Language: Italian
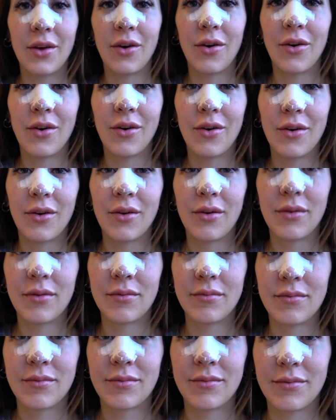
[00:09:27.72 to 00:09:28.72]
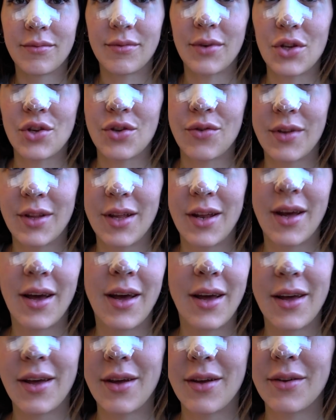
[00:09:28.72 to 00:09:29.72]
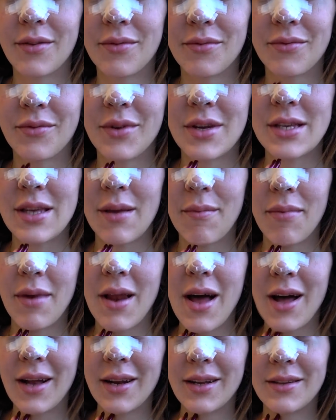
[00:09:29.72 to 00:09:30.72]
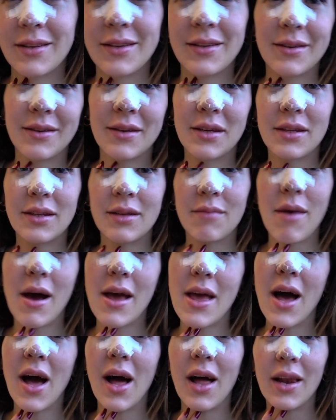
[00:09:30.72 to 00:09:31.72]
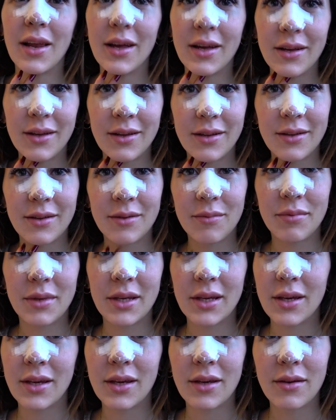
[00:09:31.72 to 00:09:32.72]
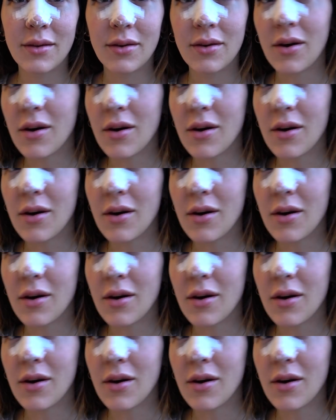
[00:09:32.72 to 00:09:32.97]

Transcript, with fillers: Io faccio vedere un esemplare di, di maiale piggy.